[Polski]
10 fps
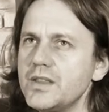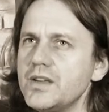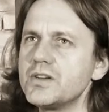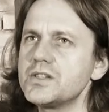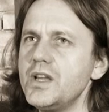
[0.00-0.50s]

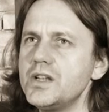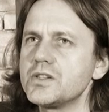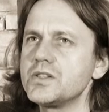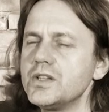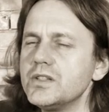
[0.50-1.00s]
Najważniejsze,
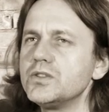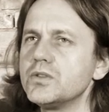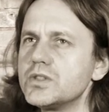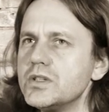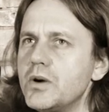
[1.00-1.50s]
że ten, kto
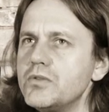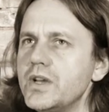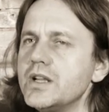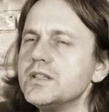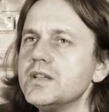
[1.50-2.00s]
otrzymał
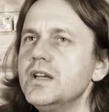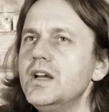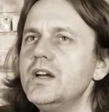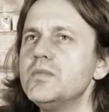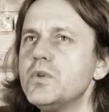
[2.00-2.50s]
więcej,
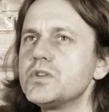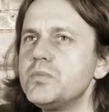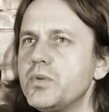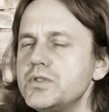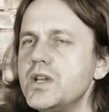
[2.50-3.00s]
może
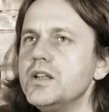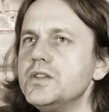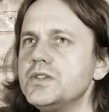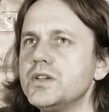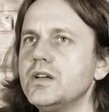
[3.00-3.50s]

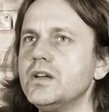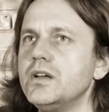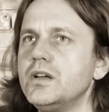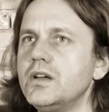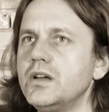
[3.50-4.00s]
podzielić się,
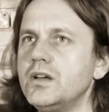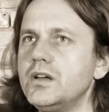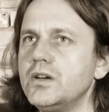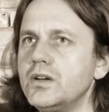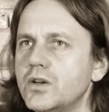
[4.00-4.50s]

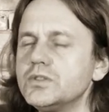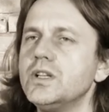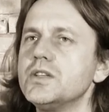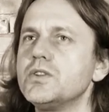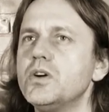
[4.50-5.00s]

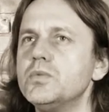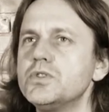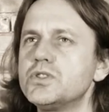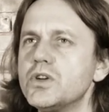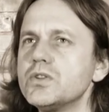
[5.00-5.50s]
oddać
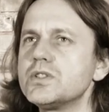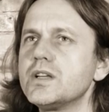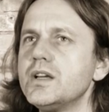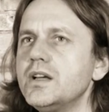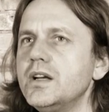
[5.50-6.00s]
komuś
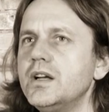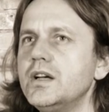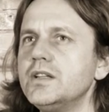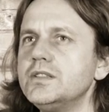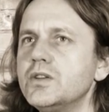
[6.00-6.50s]
cząstkę
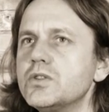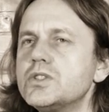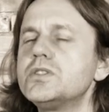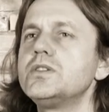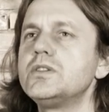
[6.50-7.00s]
tego,
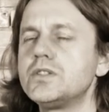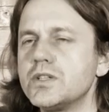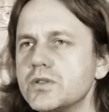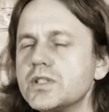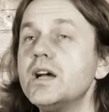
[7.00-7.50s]

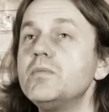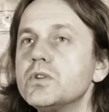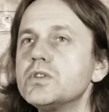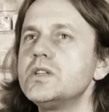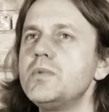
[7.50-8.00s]
czego sam
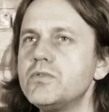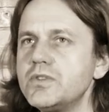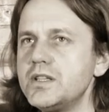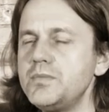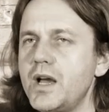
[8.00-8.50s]
otrzymał w
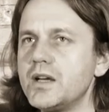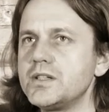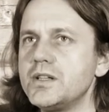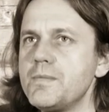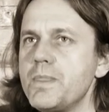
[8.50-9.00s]

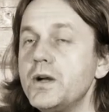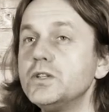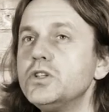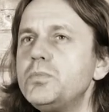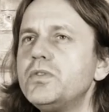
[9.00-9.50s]
nadmiarze.
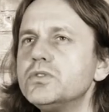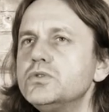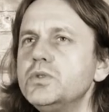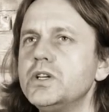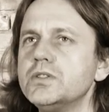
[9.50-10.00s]
To
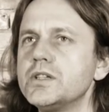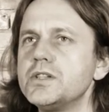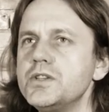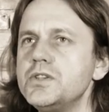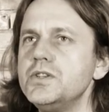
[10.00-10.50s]
powoduje o
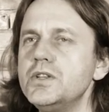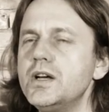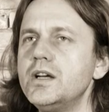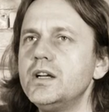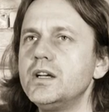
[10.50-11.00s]
naszej
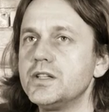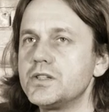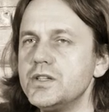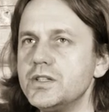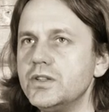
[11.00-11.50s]
sile,
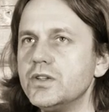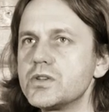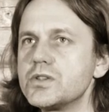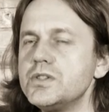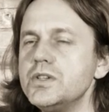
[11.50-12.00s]
naszej
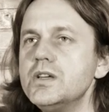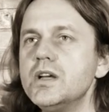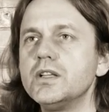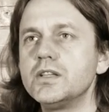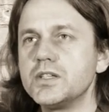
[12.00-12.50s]
jedności,
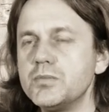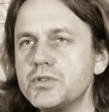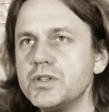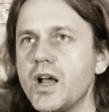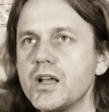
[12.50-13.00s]
naszej
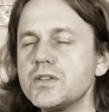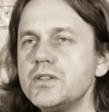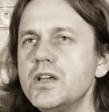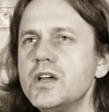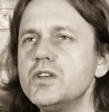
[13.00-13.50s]

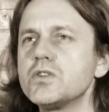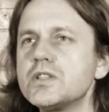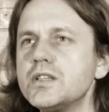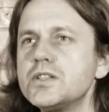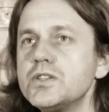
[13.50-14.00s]
przyjaźni i
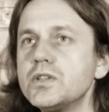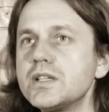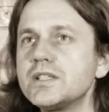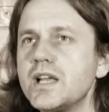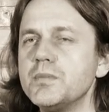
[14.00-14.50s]
ostatecznie o
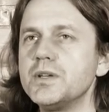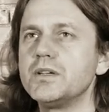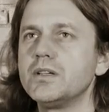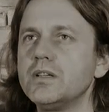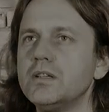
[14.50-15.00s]
nas samych.